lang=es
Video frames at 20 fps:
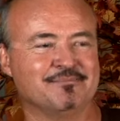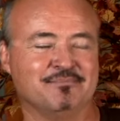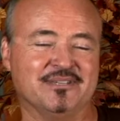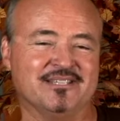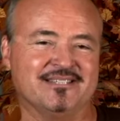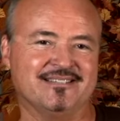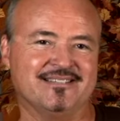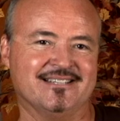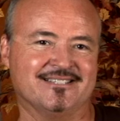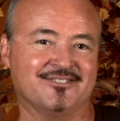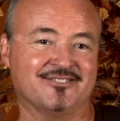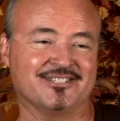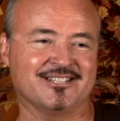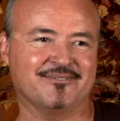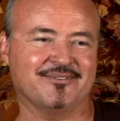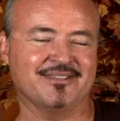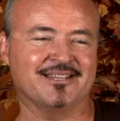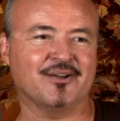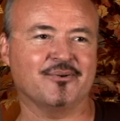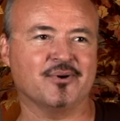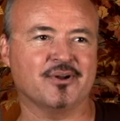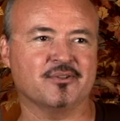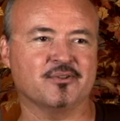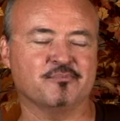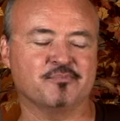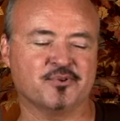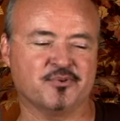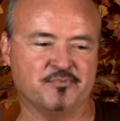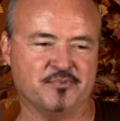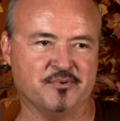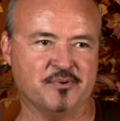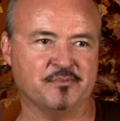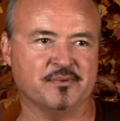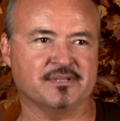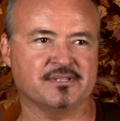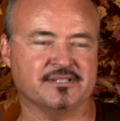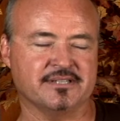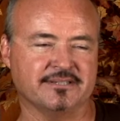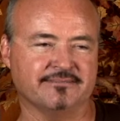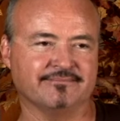Mis tías no estaban de acuerdo, pero mi
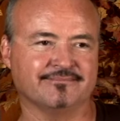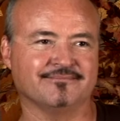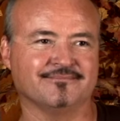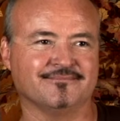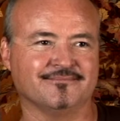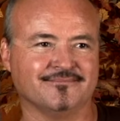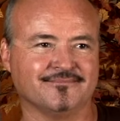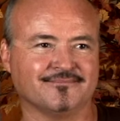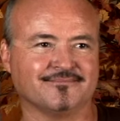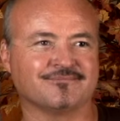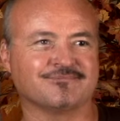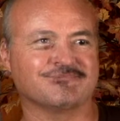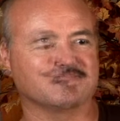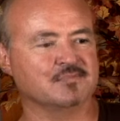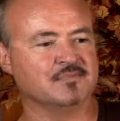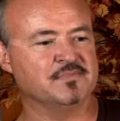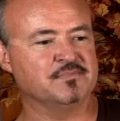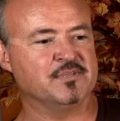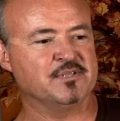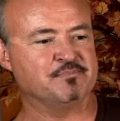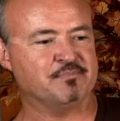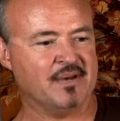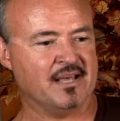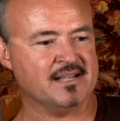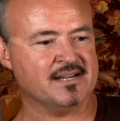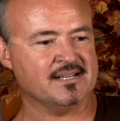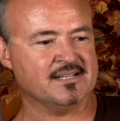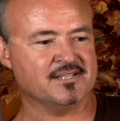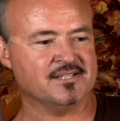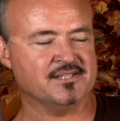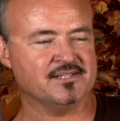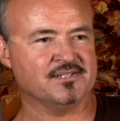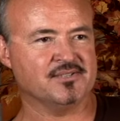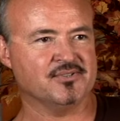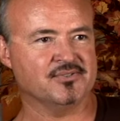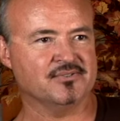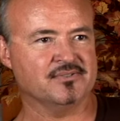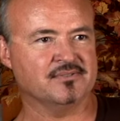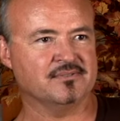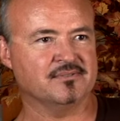mamá sí. Mis padres
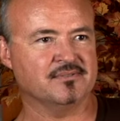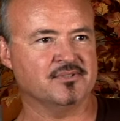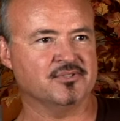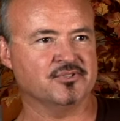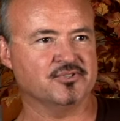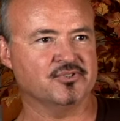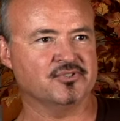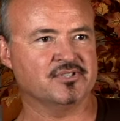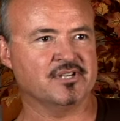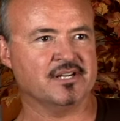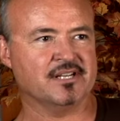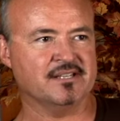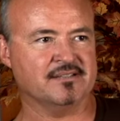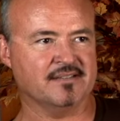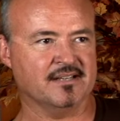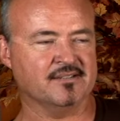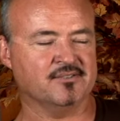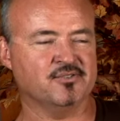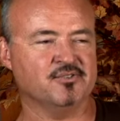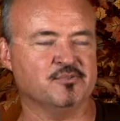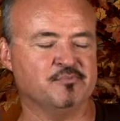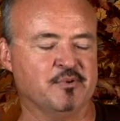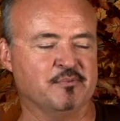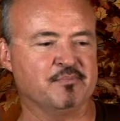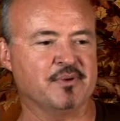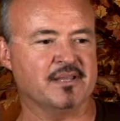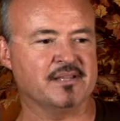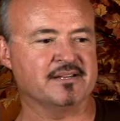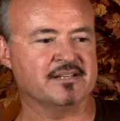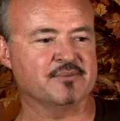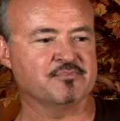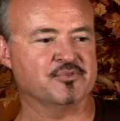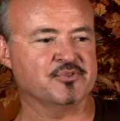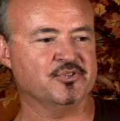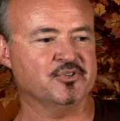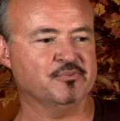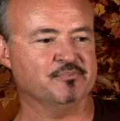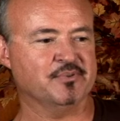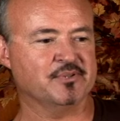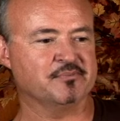son los dos arquitectos. Mi padre ya
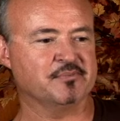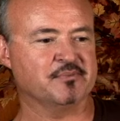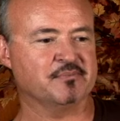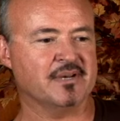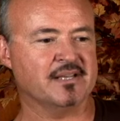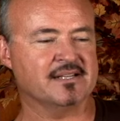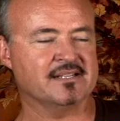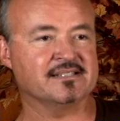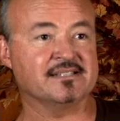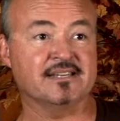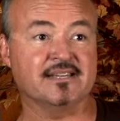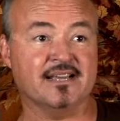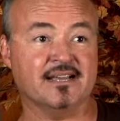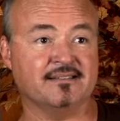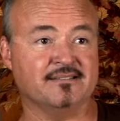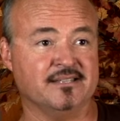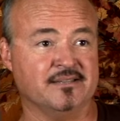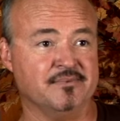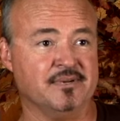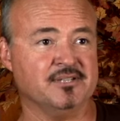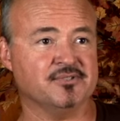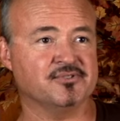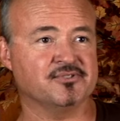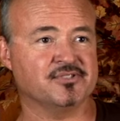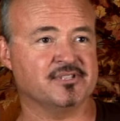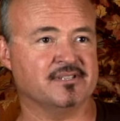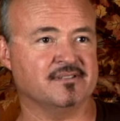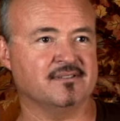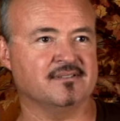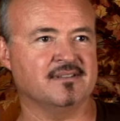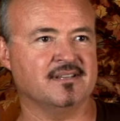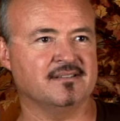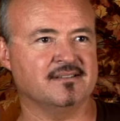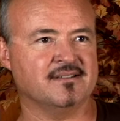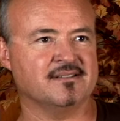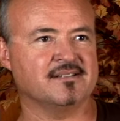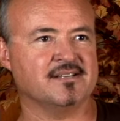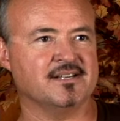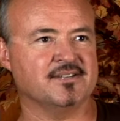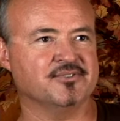murió, pero mi madre sigue activa a sus
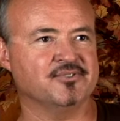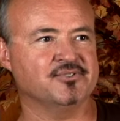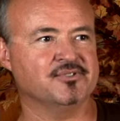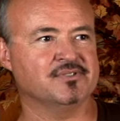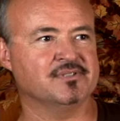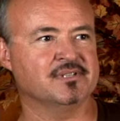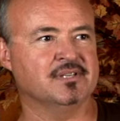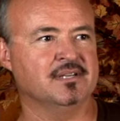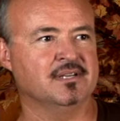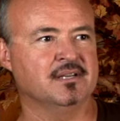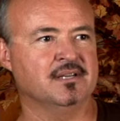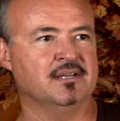73 años.